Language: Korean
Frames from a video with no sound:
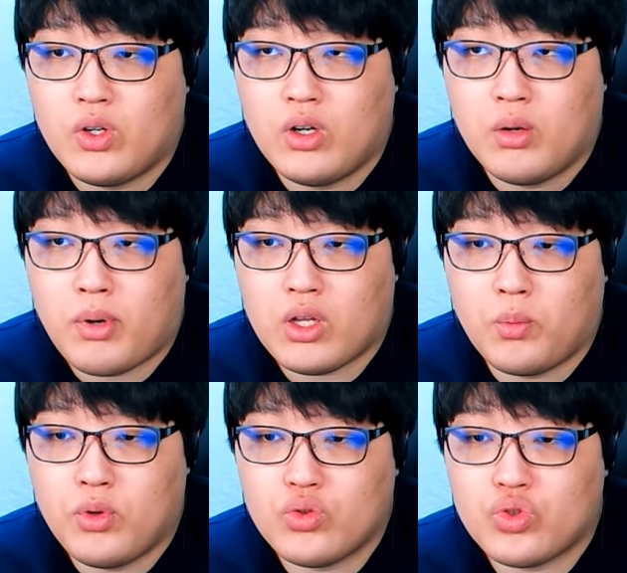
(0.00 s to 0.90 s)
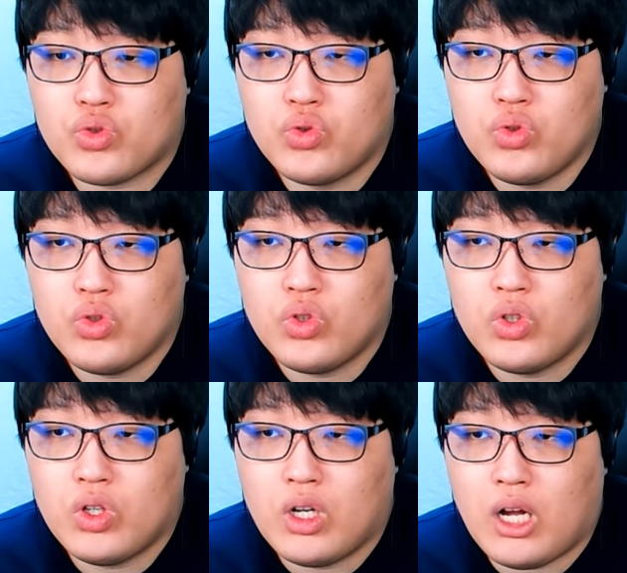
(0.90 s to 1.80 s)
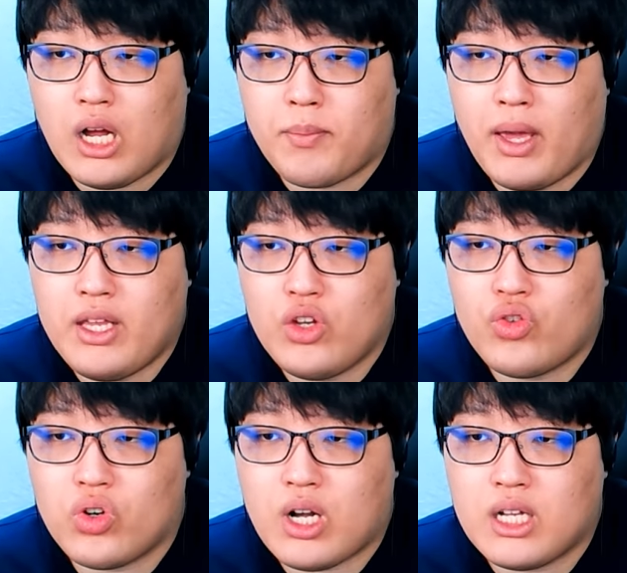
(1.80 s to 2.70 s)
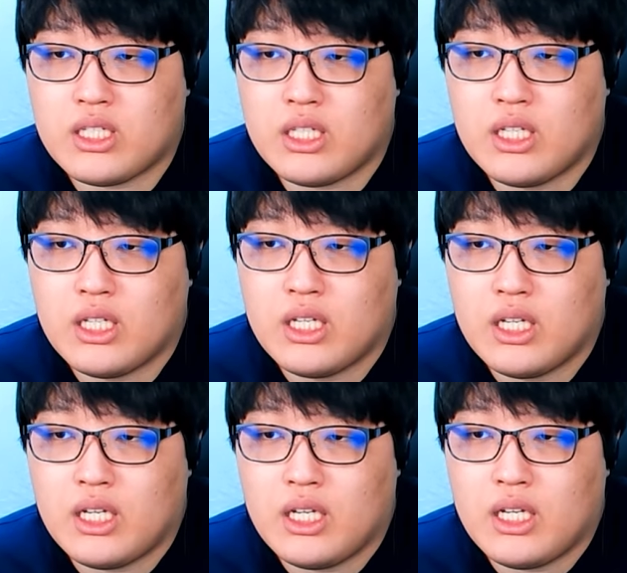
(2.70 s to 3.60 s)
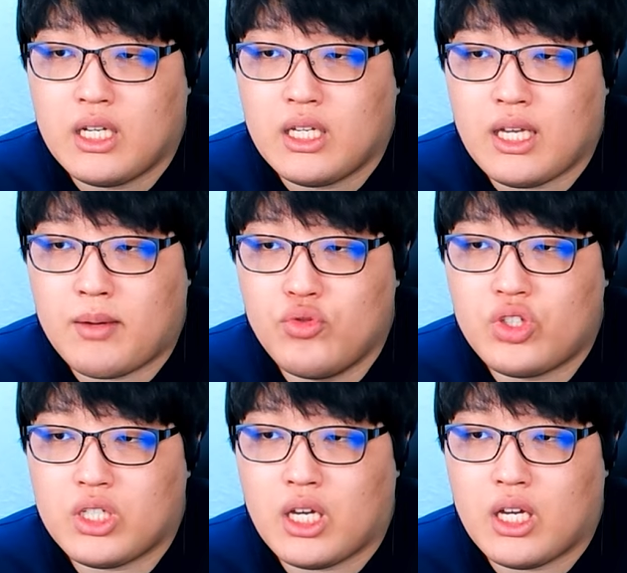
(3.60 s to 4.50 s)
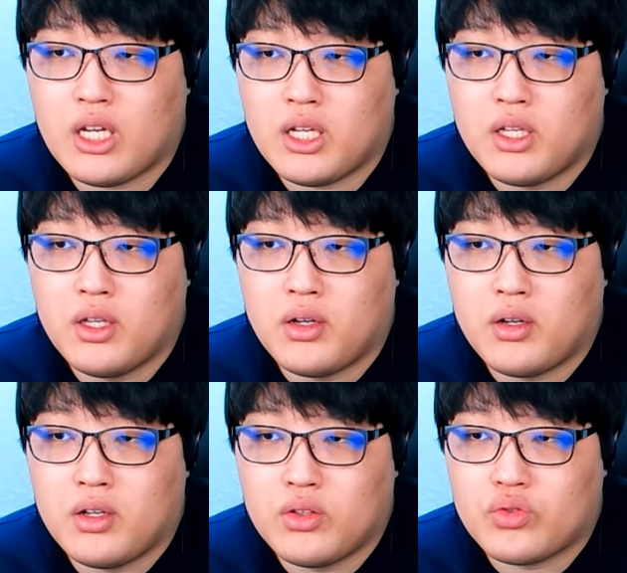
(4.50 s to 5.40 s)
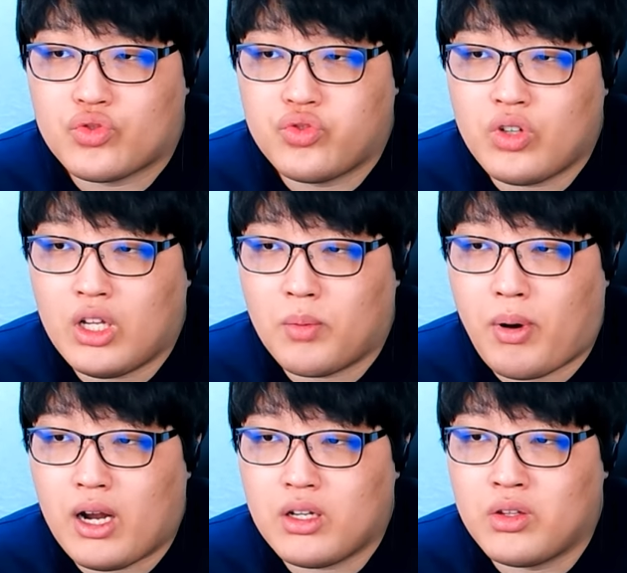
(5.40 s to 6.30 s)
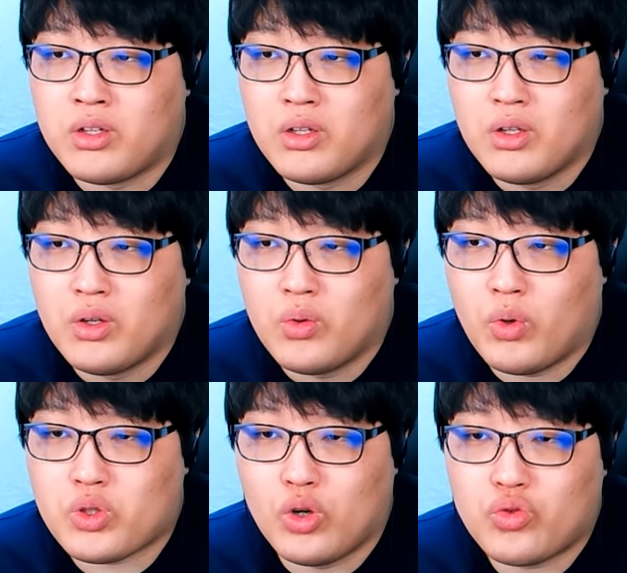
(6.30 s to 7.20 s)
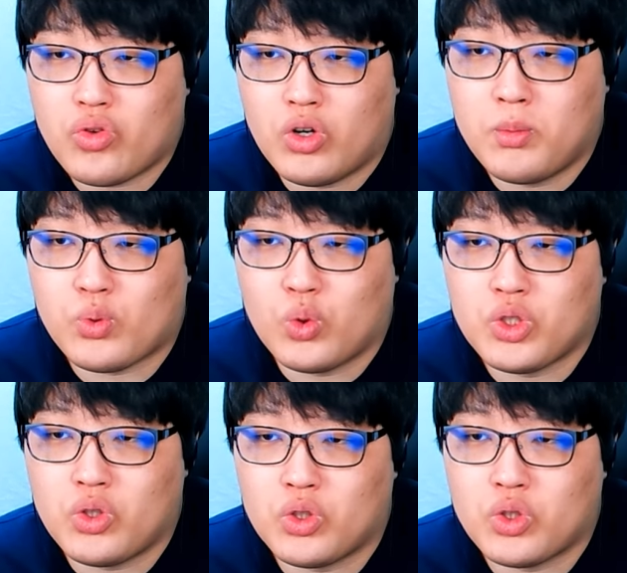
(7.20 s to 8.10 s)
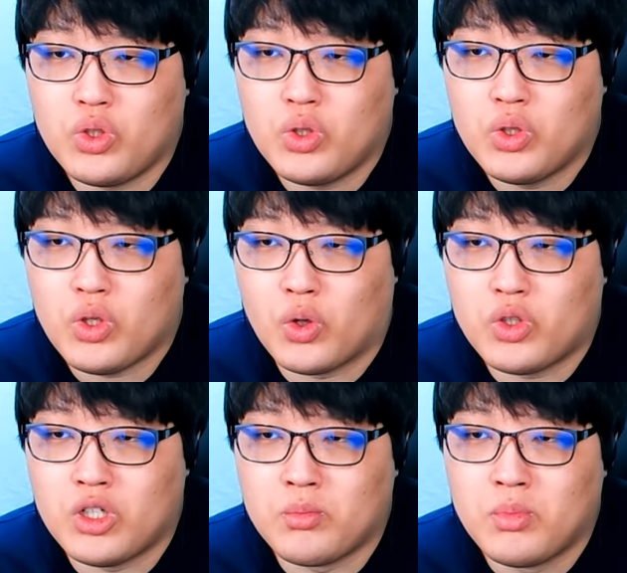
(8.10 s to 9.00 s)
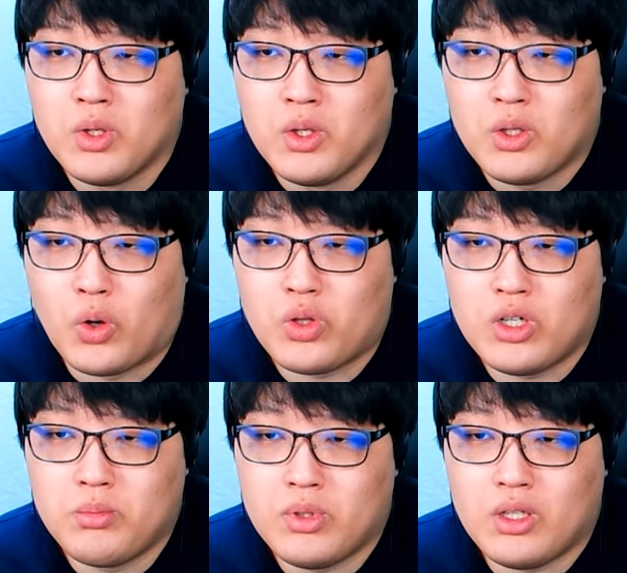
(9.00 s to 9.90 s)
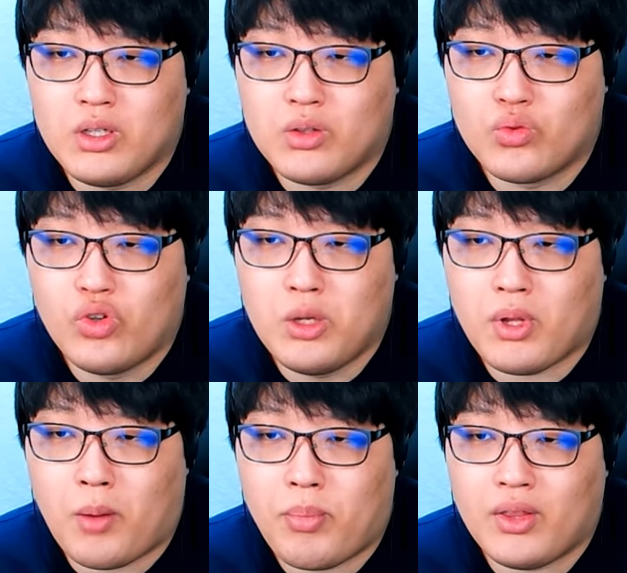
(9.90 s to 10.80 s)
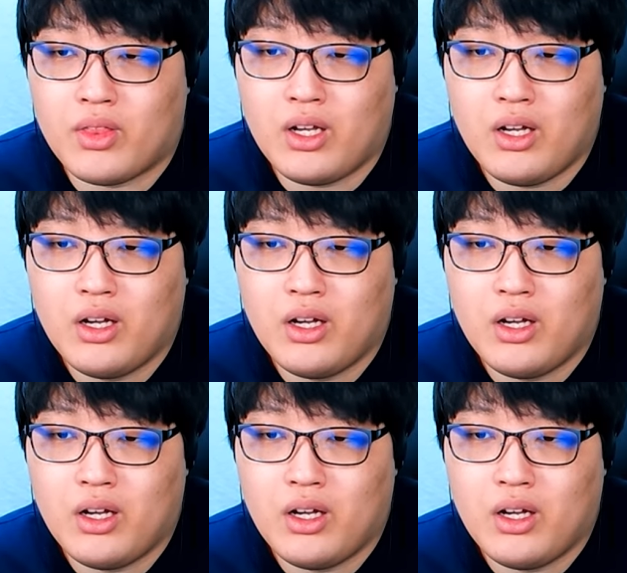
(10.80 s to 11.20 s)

빠르게 넘겨주시고 아 매니큐어까지 야무지게 중간에 발은 왜 절뚝거리면서 오신 거죠? 여드름, 여드름이 눌리면 아팠나?